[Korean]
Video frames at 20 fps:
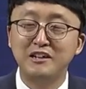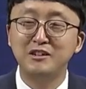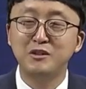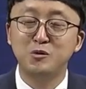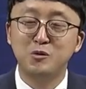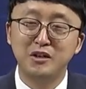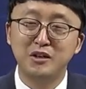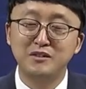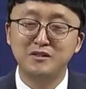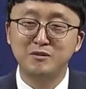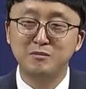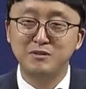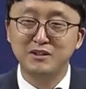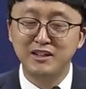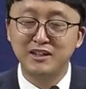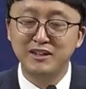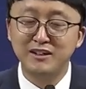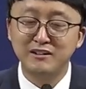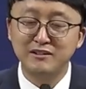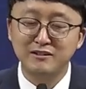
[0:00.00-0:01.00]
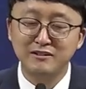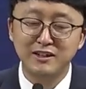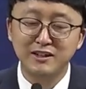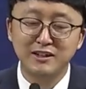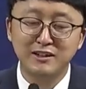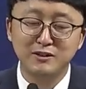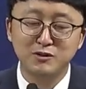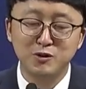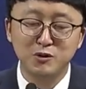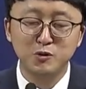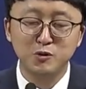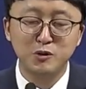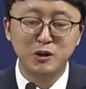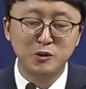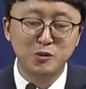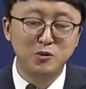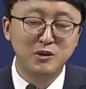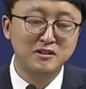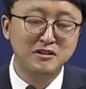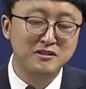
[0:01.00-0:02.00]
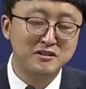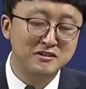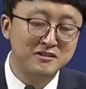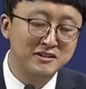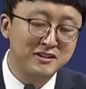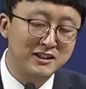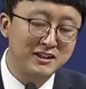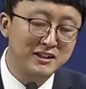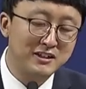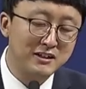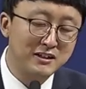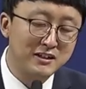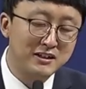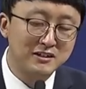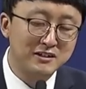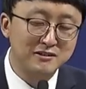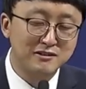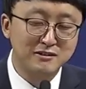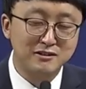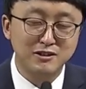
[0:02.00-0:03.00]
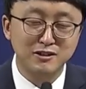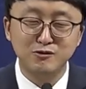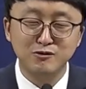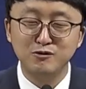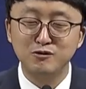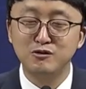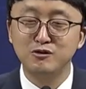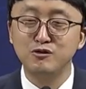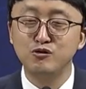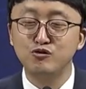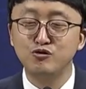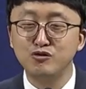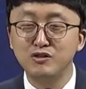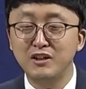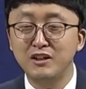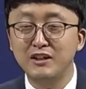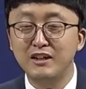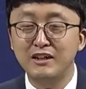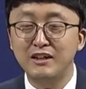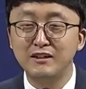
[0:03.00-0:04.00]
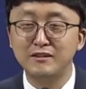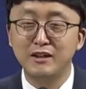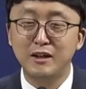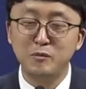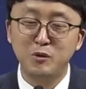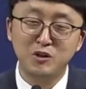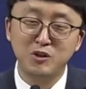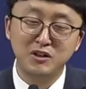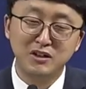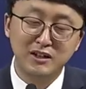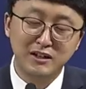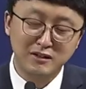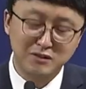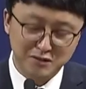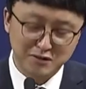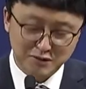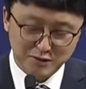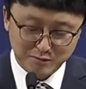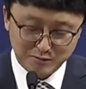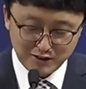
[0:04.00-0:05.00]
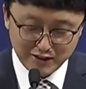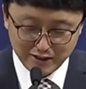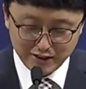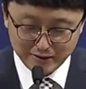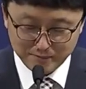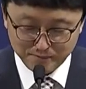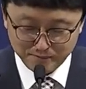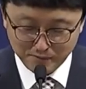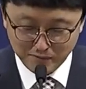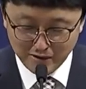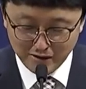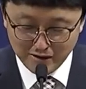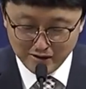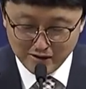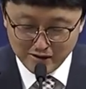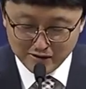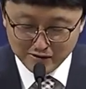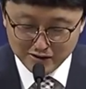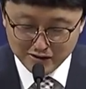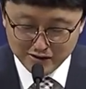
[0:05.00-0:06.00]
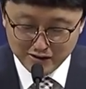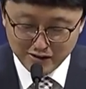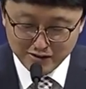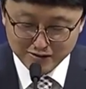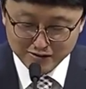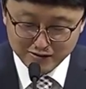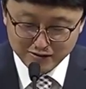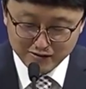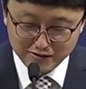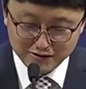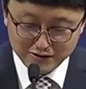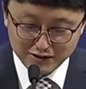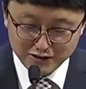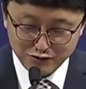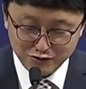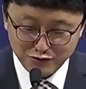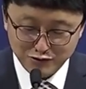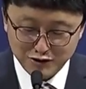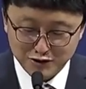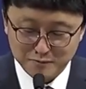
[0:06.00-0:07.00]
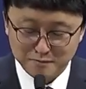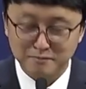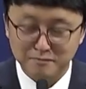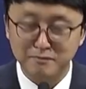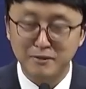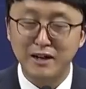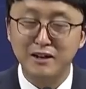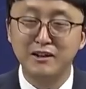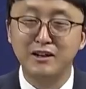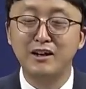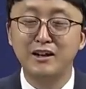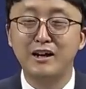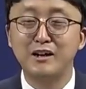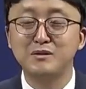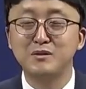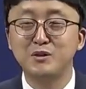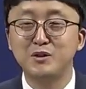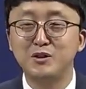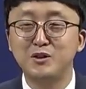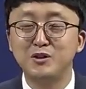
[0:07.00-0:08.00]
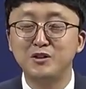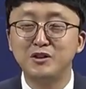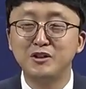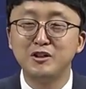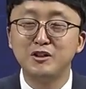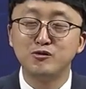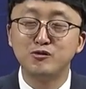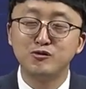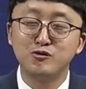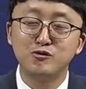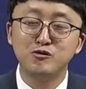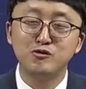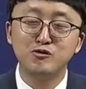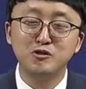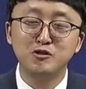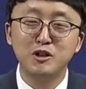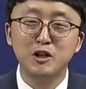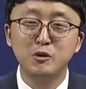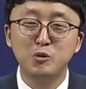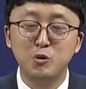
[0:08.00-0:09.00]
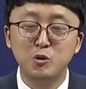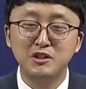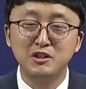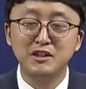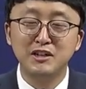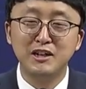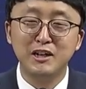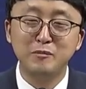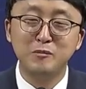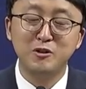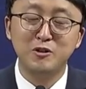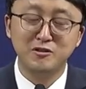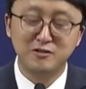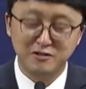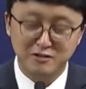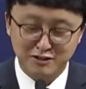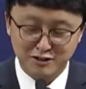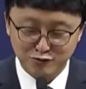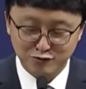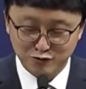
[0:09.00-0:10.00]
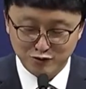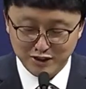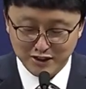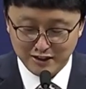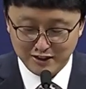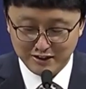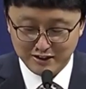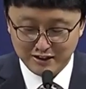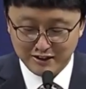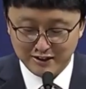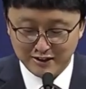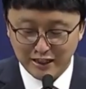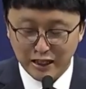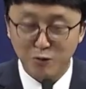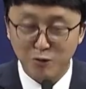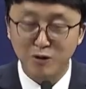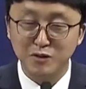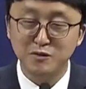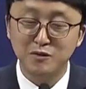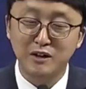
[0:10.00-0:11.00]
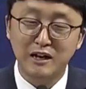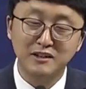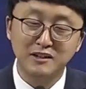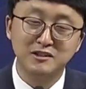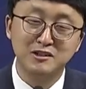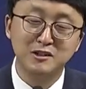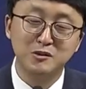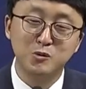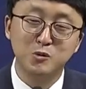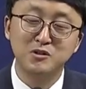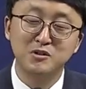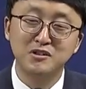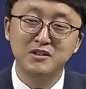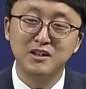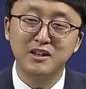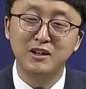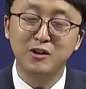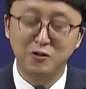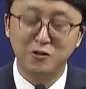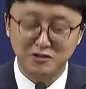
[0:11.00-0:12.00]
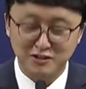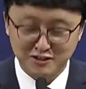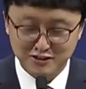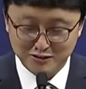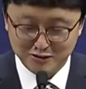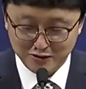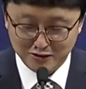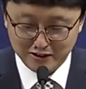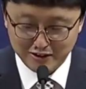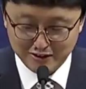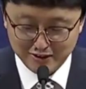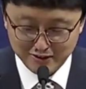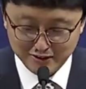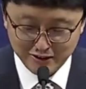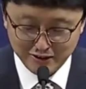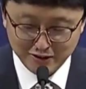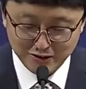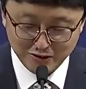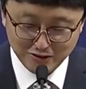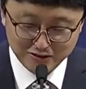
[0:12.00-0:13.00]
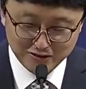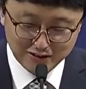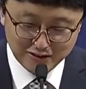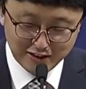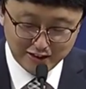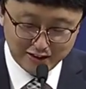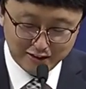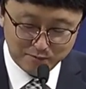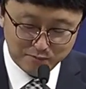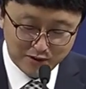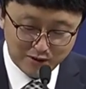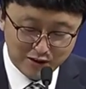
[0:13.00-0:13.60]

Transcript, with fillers: 놀았습니다. 근데 저는 외동아들인데 그 친구는 누나가 3명이나 있었습니다. 그러니까 그 친구 집 밖에 가서 누구누구야 놀자 하면 그 친구가 나와서 같이 노는 게 어린 시절의 일상이었는데